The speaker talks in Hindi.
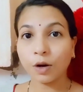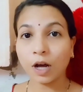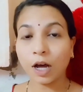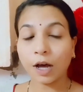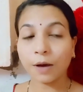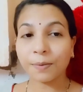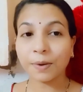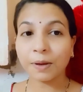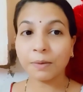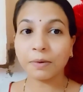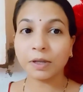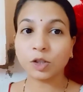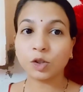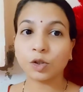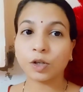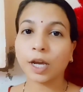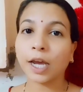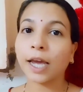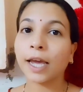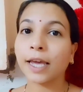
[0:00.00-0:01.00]
तो अभी
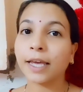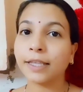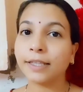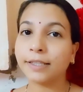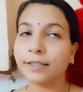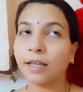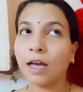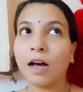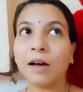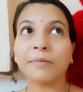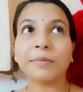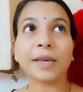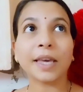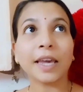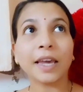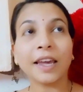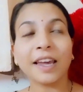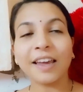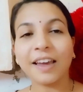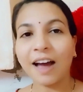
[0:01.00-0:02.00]
बज चुके हैं
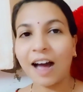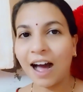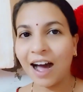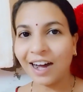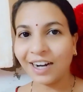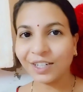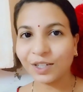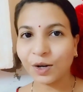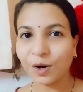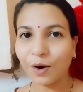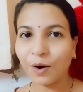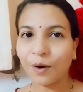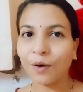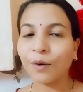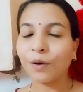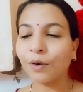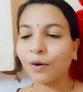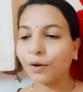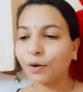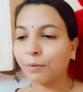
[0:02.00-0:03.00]
शाम के आठ
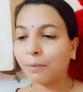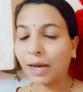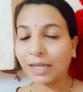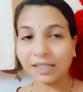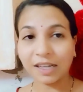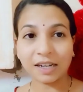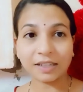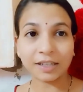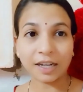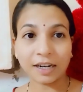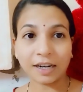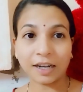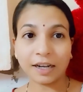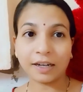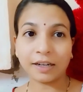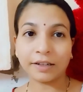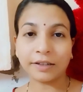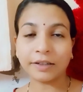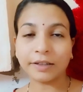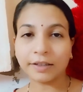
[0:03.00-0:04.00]
और बाज़ार
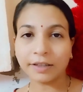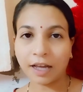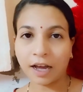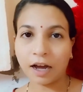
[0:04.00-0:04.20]
जाना